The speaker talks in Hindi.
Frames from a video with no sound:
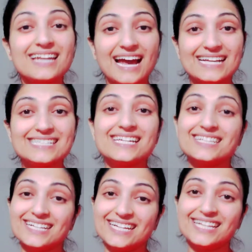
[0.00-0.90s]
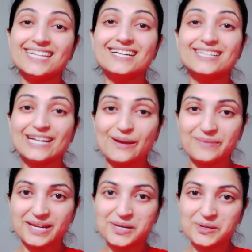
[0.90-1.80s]
नाइस एंड क्लीन लग रहा है
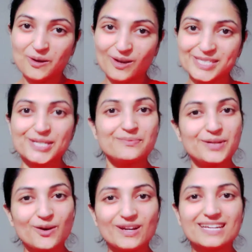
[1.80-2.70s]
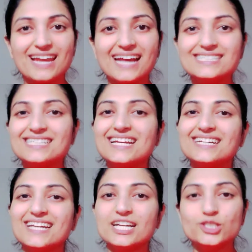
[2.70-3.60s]
मेरा क्लॉजेट भी ऑर्गेनाइज
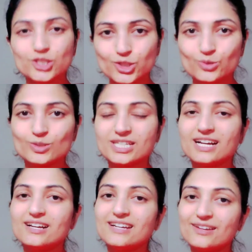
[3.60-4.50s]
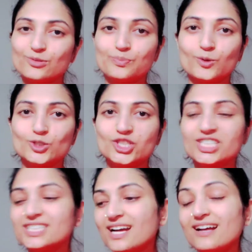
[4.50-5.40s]
लग रहा है जो शूज़ का
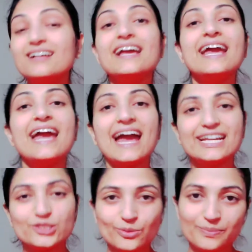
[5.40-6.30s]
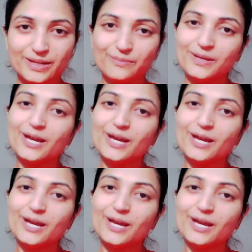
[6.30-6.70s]
पोर्शन था एंड जो बिन भी